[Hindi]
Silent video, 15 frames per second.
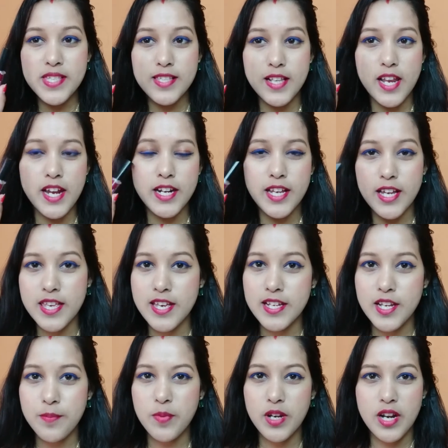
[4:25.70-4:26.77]
क्लियर का ये
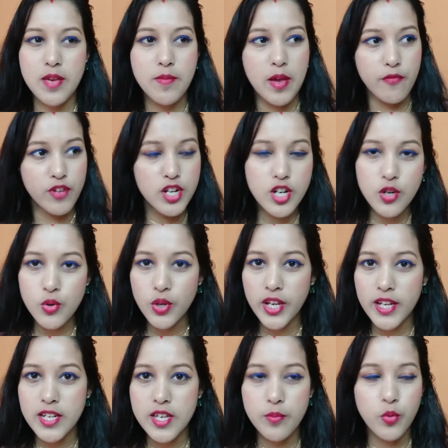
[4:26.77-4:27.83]
लिप क्रीम एवरीडे लुक
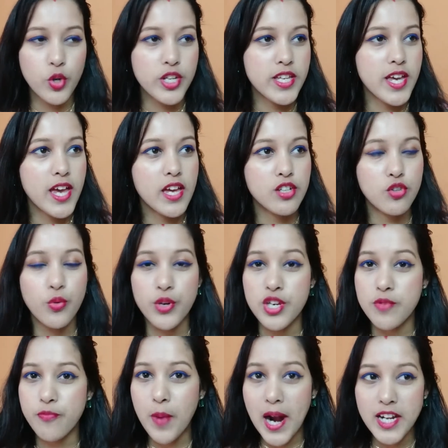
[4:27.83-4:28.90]
के लिए बोलिए
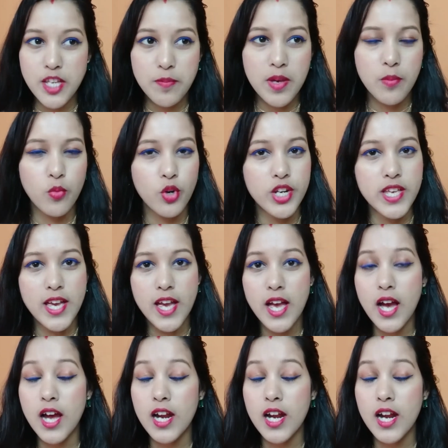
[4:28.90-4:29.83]
कोई पार्टी में बोलिए